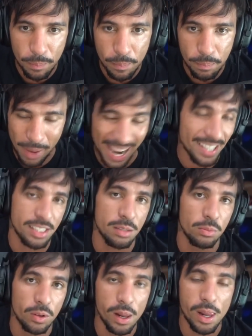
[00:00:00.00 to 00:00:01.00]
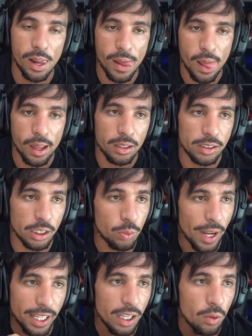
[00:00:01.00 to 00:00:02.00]
péssimo. Tanto
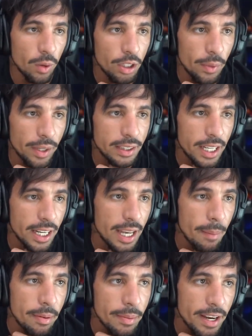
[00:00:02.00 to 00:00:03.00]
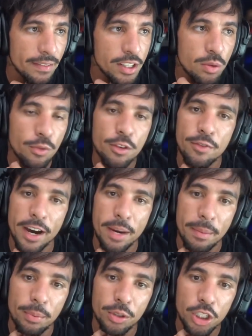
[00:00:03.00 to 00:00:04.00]
é que quando eu entrei na primeira vez no Free Fire
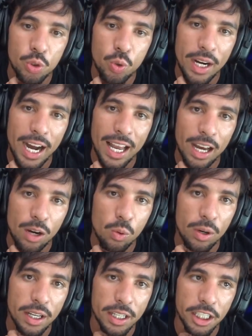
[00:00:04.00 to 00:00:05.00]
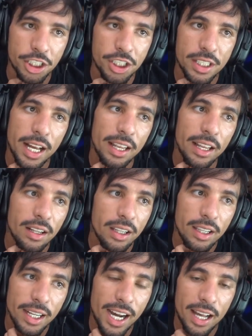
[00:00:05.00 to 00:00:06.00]
para poder jogar lá com o Crush, na,
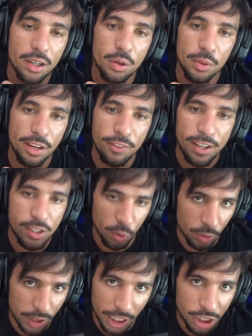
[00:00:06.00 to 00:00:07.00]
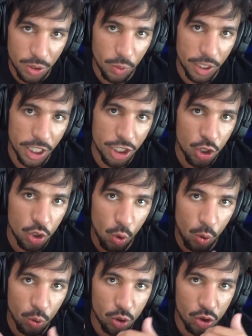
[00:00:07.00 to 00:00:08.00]
cara, eu ia fazer um tente não rir de
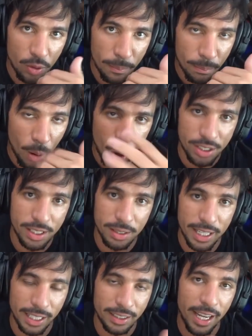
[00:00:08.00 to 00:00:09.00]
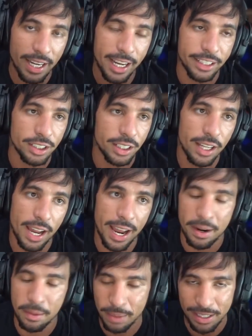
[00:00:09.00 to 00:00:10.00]
jogos bosta da internet.
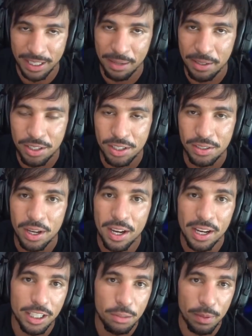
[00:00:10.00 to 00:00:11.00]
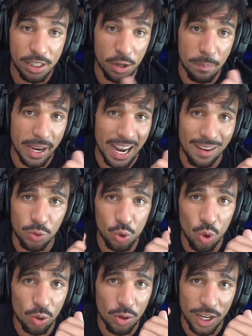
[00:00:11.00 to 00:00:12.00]
Era basicamente isso. Tipo assim, eu pegava um
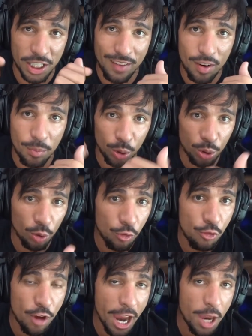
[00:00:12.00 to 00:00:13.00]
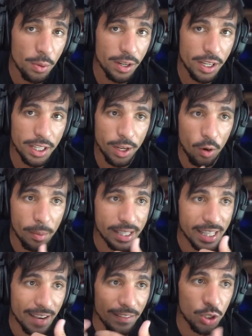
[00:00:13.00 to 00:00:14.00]
jogo que eu achava muito feio e
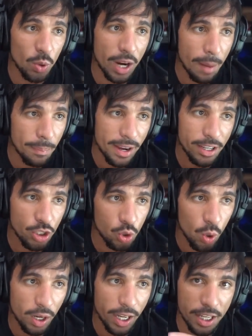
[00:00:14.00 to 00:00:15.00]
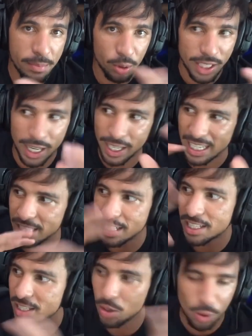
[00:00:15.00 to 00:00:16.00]
começava a jogar pra ir jogando e botar aquelas
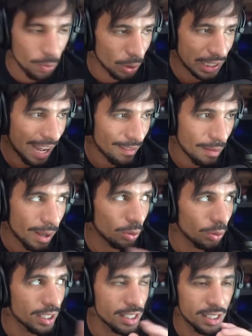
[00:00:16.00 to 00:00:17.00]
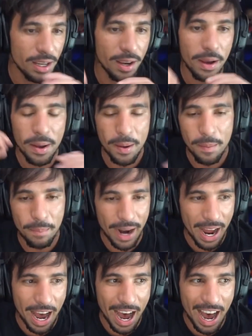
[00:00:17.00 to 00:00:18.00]
edições que eu botava, maluquice,
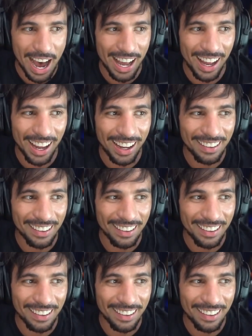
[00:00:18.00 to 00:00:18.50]
pra